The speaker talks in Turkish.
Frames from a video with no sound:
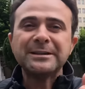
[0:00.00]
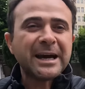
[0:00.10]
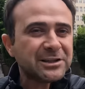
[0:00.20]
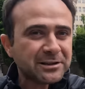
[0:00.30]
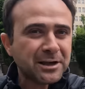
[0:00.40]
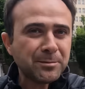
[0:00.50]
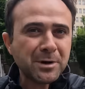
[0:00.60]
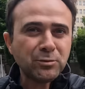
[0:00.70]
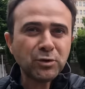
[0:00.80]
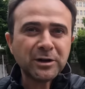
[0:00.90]
Gerçekten
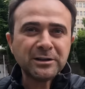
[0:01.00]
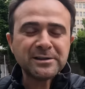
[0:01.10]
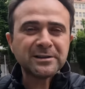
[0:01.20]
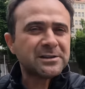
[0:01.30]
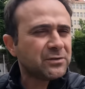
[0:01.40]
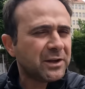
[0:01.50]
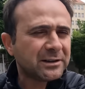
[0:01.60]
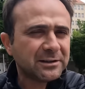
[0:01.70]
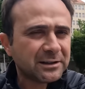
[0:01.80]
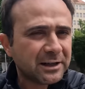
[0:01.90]
memnun kalırsınız.
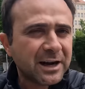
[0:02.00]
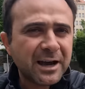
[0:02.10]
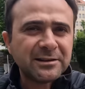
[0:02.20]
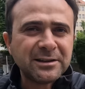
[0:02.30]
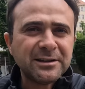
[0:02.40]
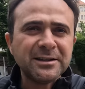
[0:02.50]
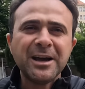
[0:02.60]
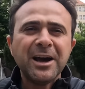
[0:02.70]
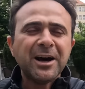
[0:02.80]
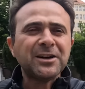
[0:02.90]
Fiyatları da gayet iyi.
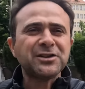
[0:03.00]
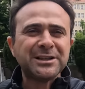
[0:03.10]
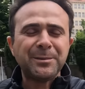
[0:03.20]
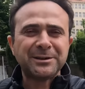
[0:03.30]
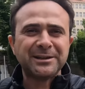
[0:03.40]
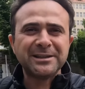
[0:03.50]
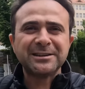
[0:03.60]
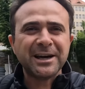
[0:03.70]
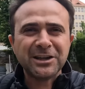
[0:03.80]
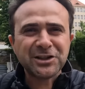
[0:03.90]
Açıklamada da
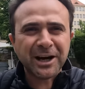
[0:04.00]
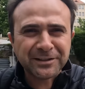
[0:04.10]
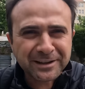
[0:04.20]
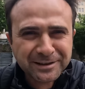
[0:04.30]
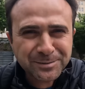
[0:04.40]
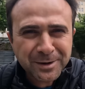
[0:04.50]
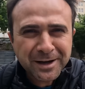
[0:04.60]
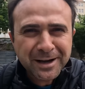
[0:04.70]
detaylıca anlattım.